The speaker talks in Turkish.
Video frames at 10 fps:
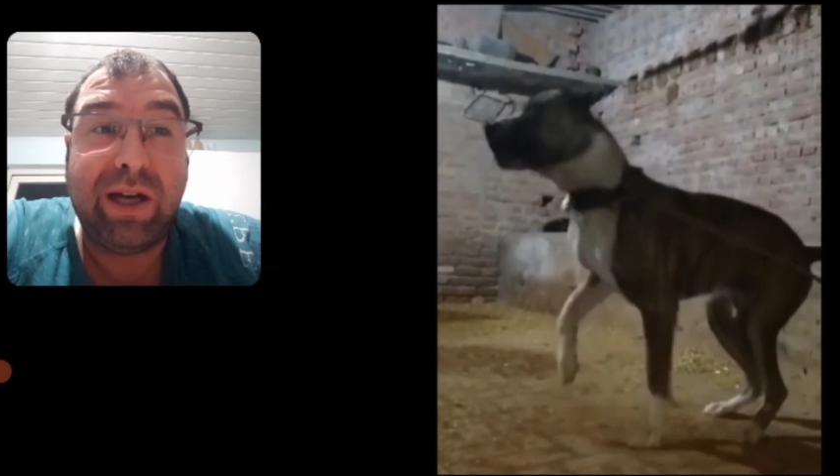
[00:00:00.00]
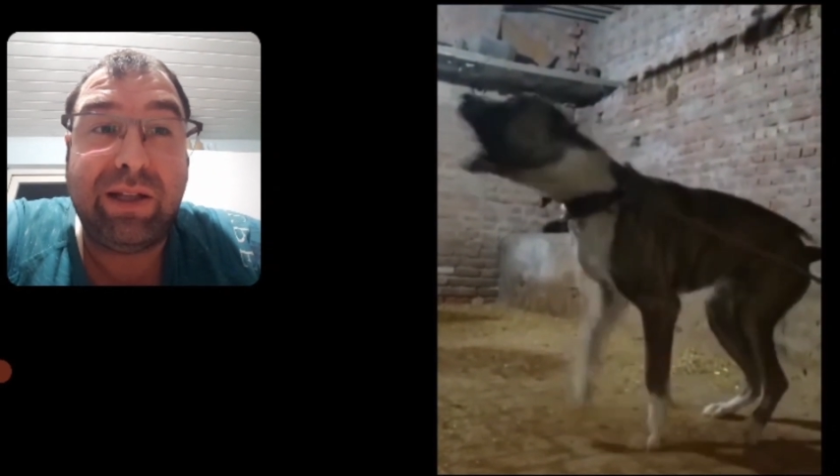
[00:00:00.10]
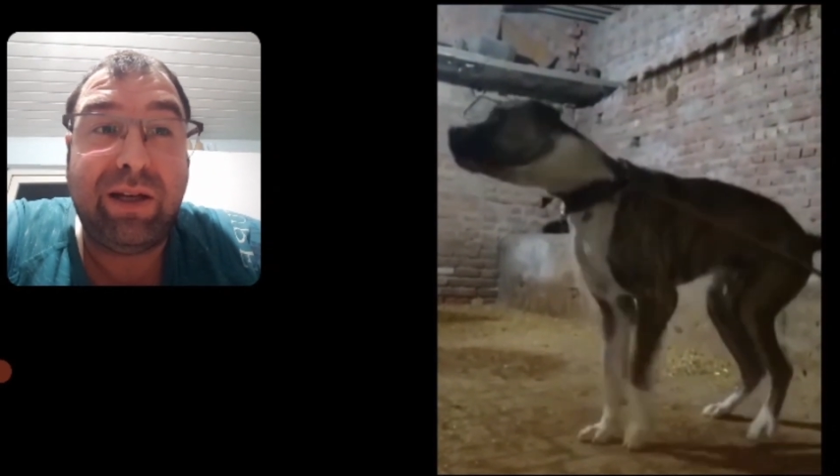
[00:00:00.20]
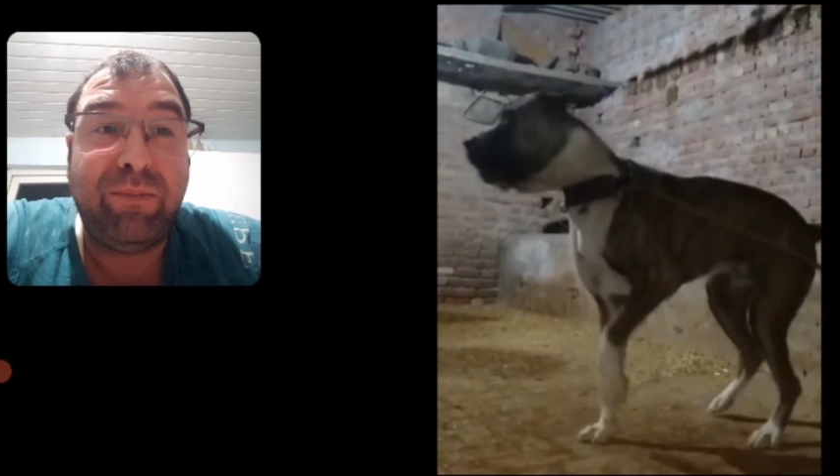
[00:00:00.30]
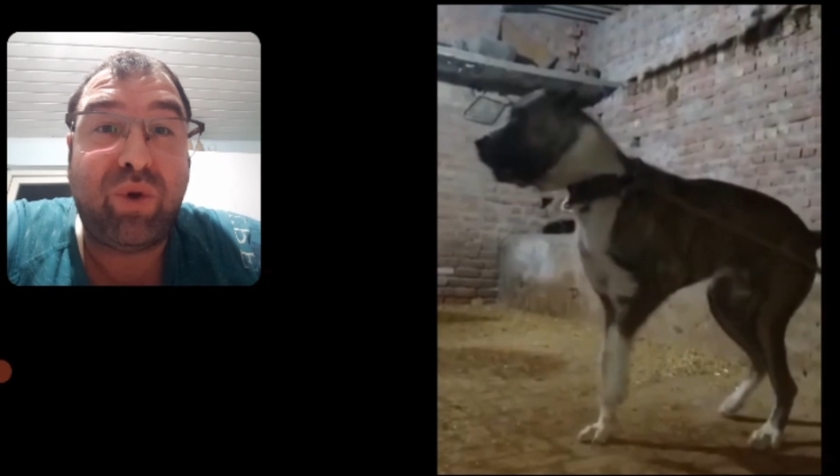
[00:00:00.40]

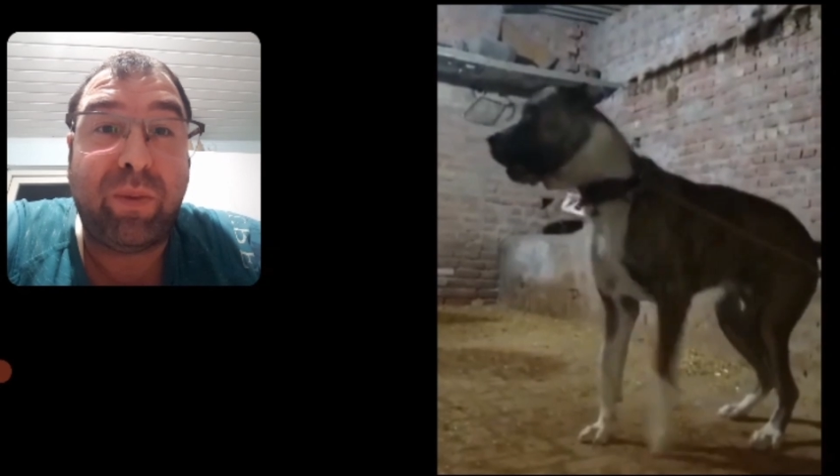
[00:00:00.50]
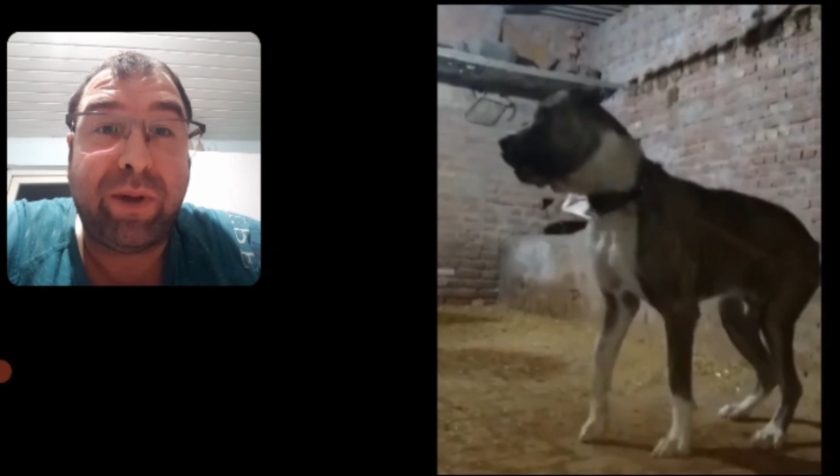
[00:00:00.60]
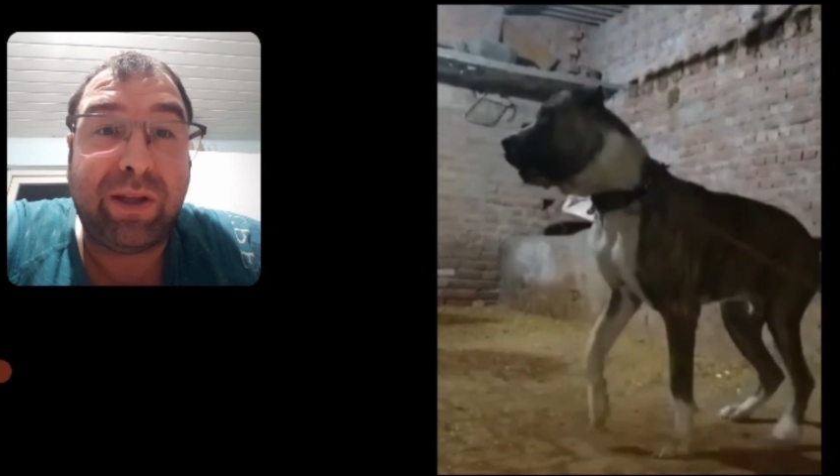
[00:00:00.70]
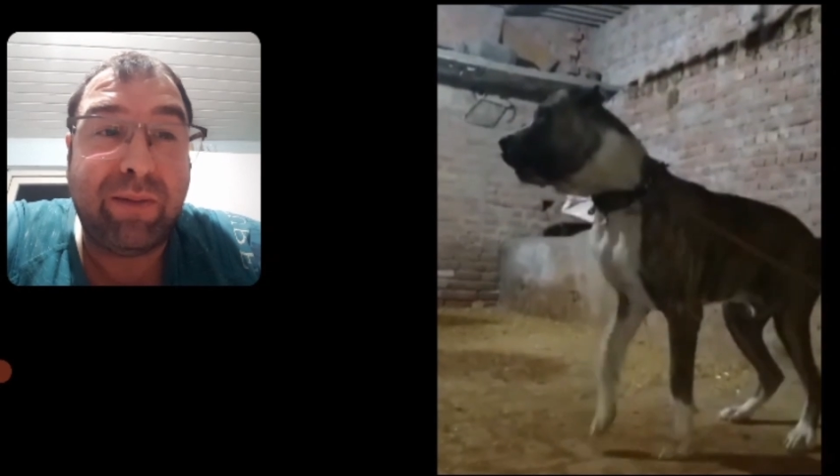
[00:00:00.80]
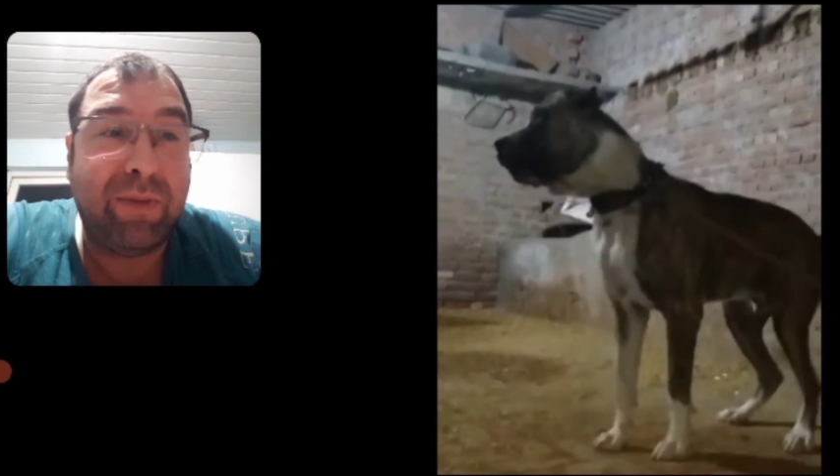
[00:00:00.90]
edilen bir
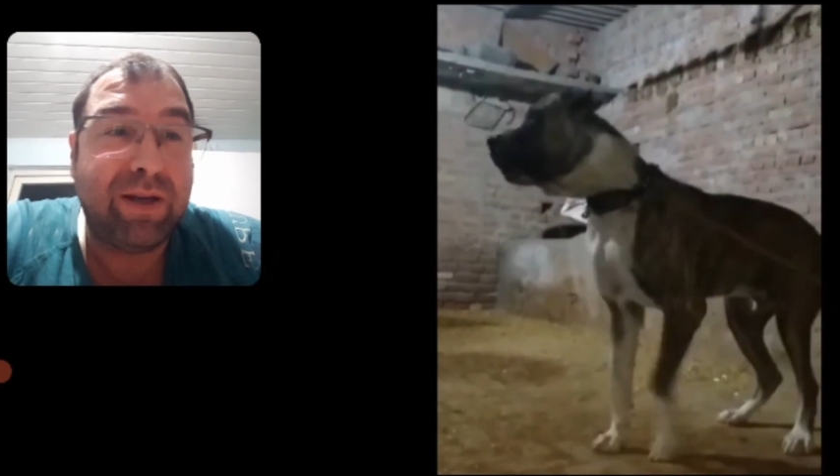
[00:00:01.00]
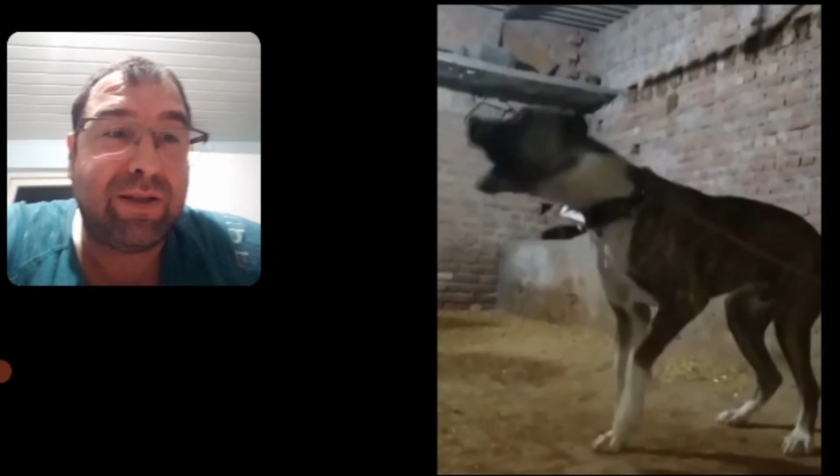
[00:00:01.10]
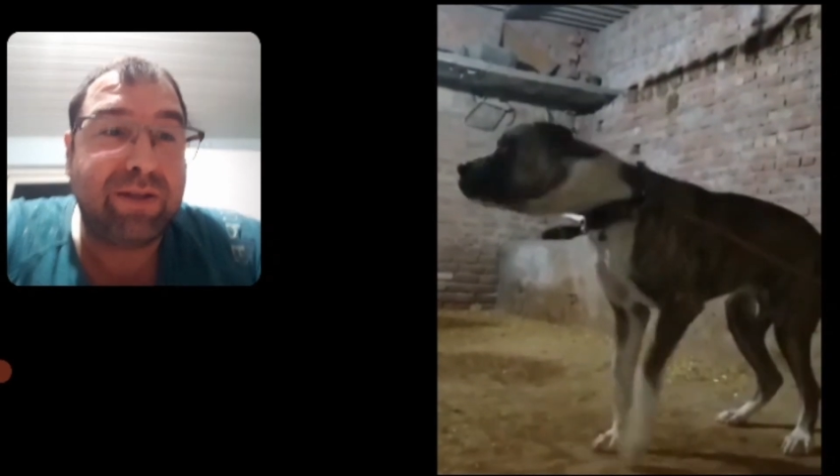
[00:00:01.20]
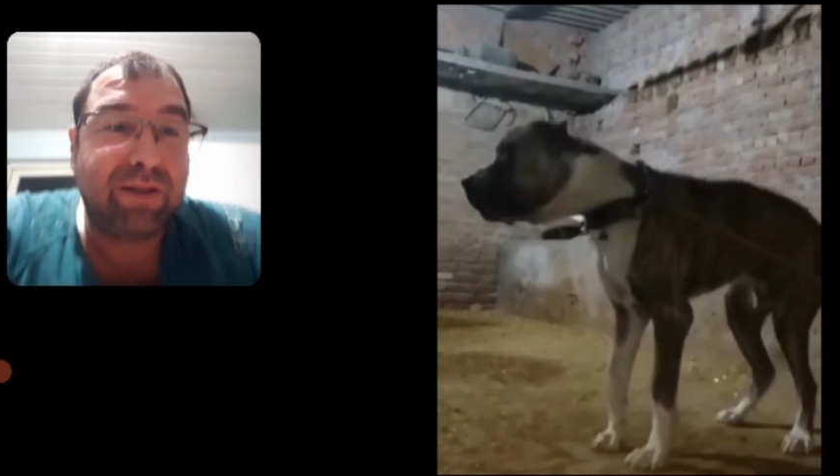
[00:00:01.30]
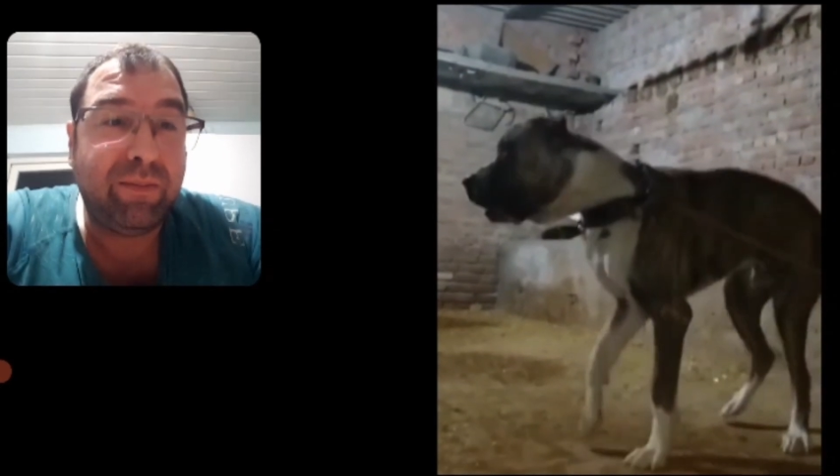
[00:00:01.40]
köpekten
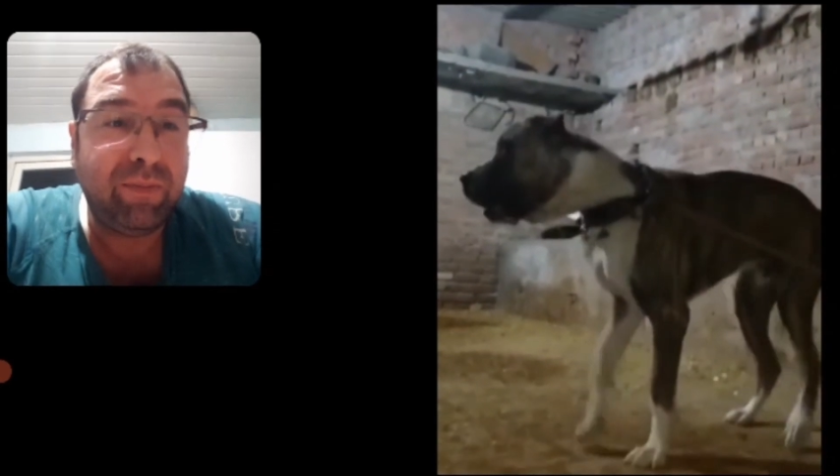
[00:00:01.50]
bahsedeceğim.